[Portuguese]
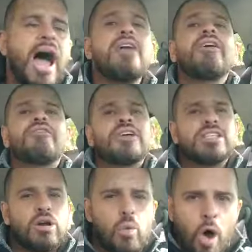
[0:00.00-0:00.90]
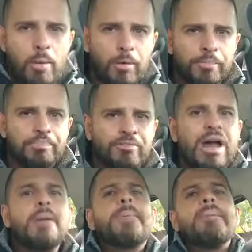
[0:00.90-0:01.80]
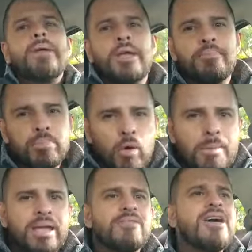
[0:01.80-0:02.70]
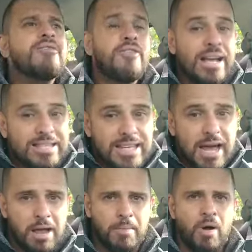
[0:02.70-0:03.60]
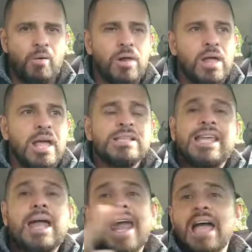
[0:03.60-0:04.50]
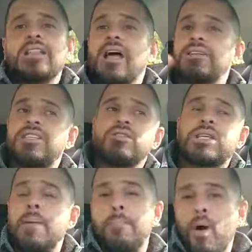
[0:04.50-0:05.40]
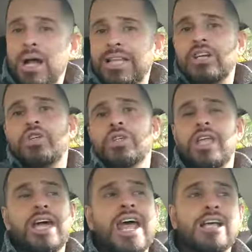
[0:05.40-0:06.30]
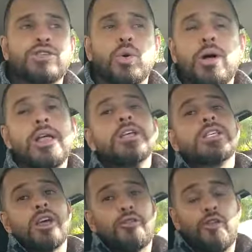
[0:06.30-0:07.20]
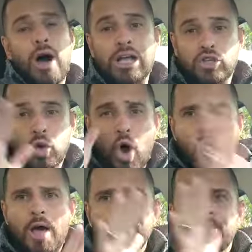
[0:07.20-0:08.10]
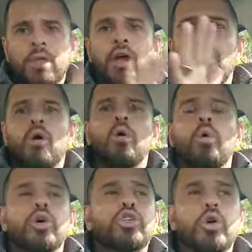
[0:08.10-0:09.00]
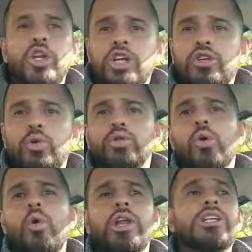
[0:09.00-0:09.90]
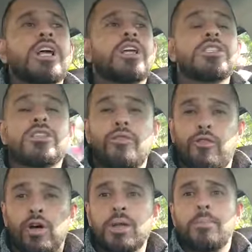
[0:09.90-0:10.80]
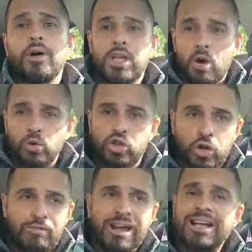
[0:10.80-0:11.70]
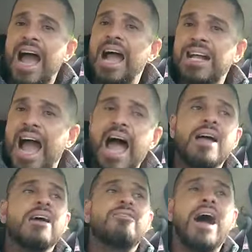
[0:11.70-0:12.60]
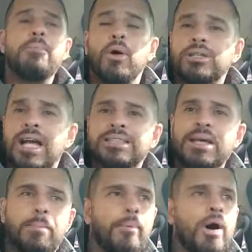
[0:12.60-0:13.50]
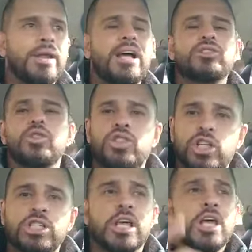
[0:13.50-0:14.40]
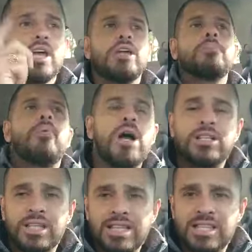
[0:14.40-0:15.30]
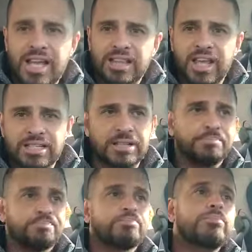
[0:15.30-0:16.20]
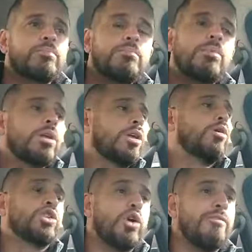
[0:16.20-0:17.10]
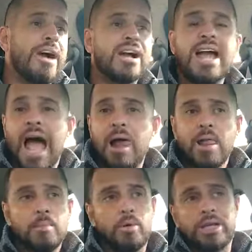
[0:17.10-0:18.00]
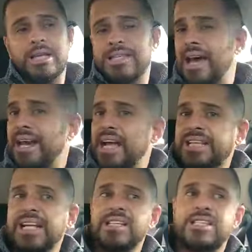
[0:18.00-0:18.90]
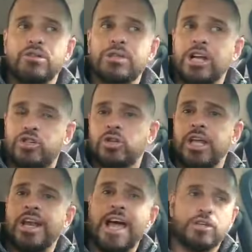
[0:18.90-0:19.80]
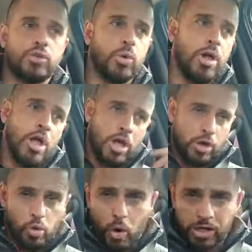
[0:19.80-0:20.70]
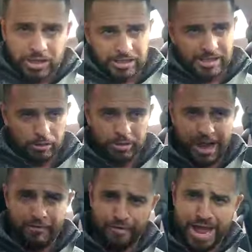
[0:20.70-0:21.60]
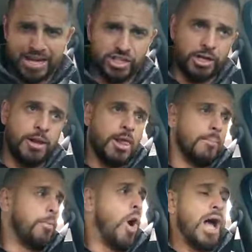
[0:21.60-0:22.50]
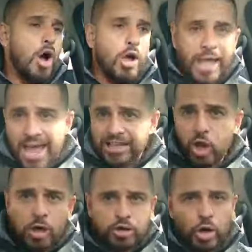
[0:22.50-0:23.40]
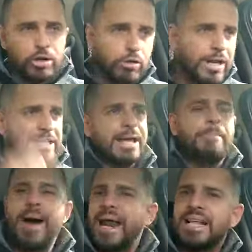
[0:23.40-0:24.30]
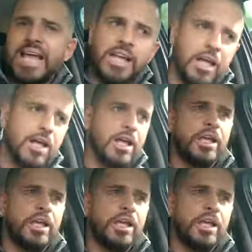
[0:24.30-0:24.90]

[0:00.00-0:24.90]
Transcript: Aí vai fazer como? Fala pra mim, como é que vai fazer, irmão? Se a Nike tá dizendo que a porra da chuteira é azul. Se for azul, ó, o jurídico do Corinthians é que se foda, porque o Jô vai carcar, vai botar essa porra na justiça e pode ter certeza que o Jô vai ganhar. Porque se a Nike tá dizendo que a chuteira é azul e o Corinthians tá dizendo que é verde, porra, alguém é daltônico nessa parada aí.